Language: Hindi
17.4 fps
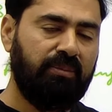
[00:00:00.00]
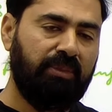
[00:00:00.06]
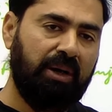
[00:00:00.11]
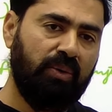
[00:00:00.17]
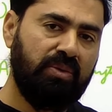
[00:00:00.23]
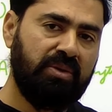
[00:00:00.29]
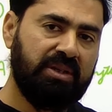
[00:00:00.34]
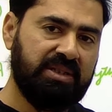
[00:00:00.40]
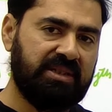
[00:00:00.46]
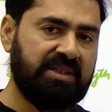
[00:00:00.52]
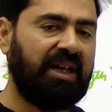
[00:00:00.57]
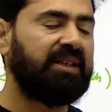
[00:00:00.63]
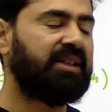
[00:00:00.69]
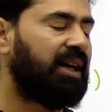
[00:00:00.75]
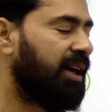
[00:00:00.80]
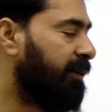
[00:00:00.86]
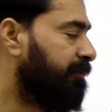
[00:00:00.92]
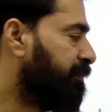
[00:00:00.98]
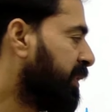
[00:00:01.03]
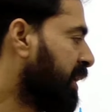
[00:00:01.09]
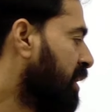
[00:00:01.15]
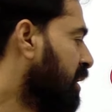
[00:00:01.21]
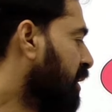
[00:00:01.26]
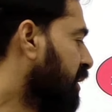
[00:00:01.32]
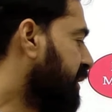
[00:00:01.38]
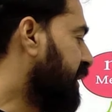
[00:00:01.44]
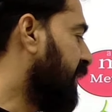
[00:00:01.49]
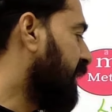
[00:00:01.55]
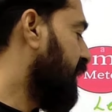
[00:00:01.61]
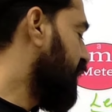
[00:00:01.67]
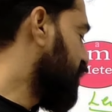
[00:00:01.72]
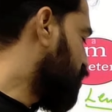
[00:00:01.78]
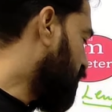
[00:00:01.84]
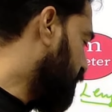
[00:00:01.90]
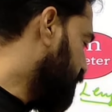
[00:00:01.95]
अमाउंट ज्यादा हो ये
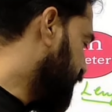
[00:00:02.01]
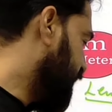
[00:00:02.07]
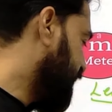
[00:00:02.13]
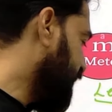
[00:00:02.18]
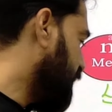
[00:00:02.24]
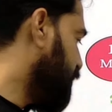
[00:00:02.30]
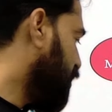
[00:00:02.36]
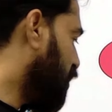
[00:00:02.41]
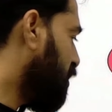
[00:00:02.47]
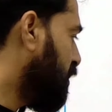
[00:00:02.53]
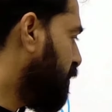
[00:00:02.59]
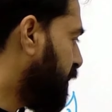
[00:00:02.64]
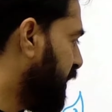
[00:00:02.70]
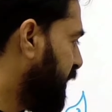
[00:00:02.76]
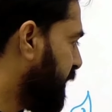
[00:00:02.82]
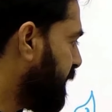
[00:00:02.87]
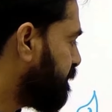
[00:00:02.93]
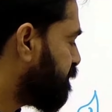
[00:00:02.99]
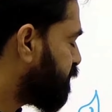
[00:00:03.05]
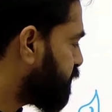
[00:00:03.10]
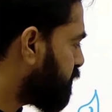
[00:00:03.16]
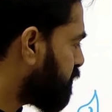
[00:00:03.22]
है इसको हम डिटेल में और में पढ़ेंगे